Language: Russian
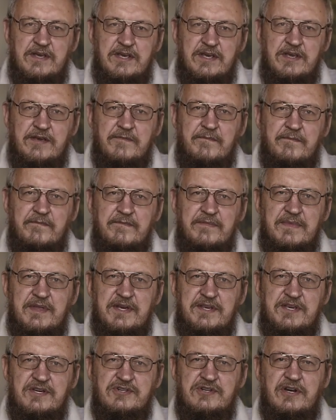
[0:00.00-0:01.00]
и,
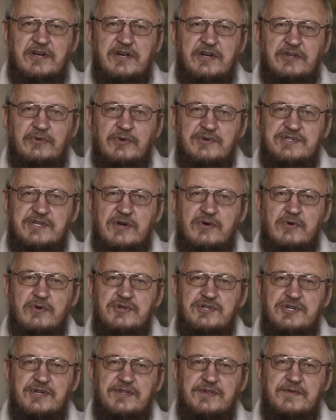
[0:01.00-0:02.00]
ежели кто
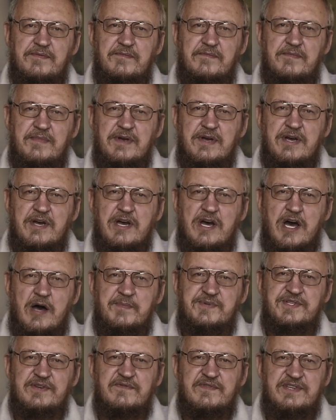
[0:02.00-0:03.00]
захочет,
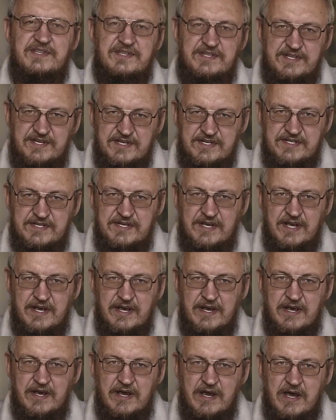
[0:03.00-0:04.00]
обзавестись
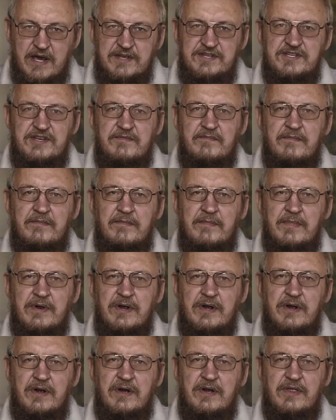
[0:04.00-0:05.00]
этим
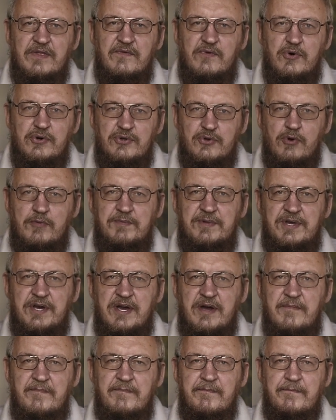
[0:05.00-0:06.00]

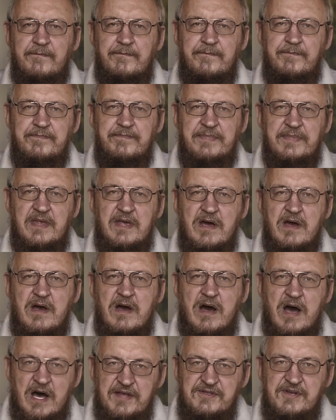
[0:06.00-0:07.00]
двухтомником,
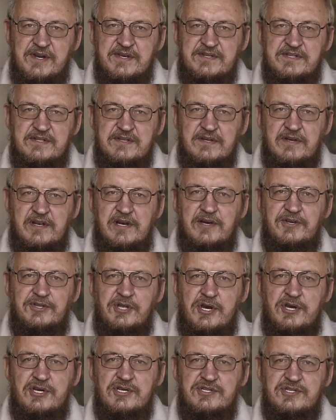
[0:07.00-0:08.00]
адрес
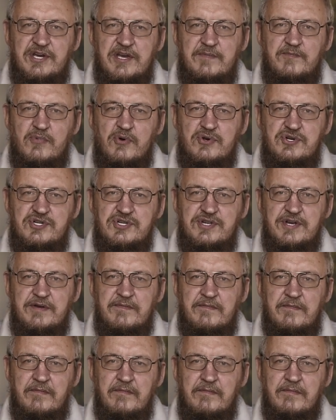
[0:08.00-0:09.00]
электрической
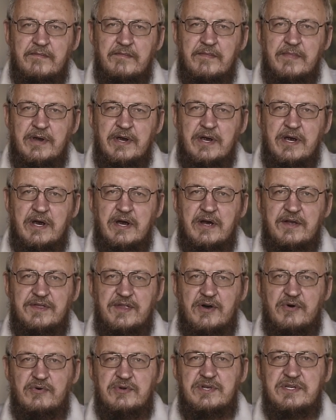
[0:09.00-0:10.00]
почты
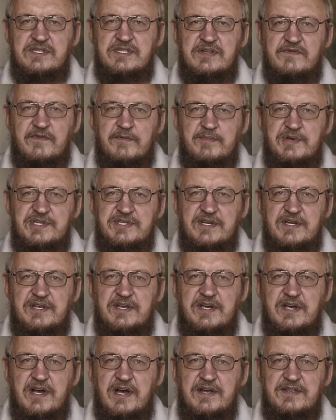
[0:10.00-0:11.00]
находится в
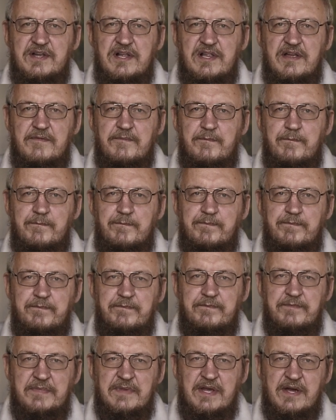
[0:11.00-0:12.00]
описании канала.
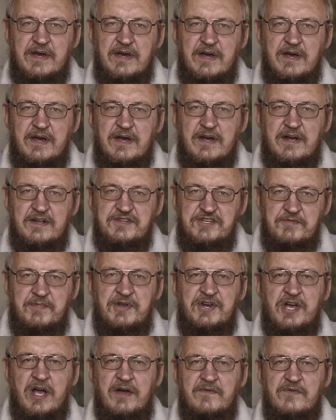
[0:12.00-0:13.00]

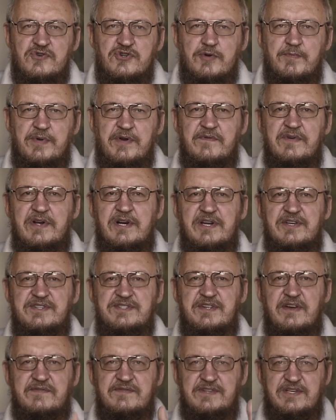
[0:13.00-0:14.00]
Теперь, как вы уже привыкли,
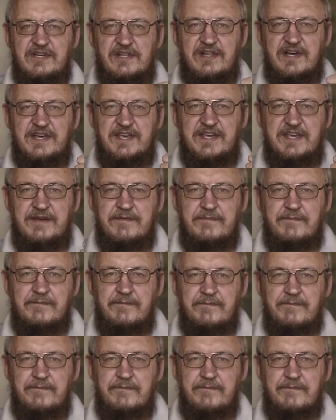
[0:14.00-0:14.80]
ставьте лайки,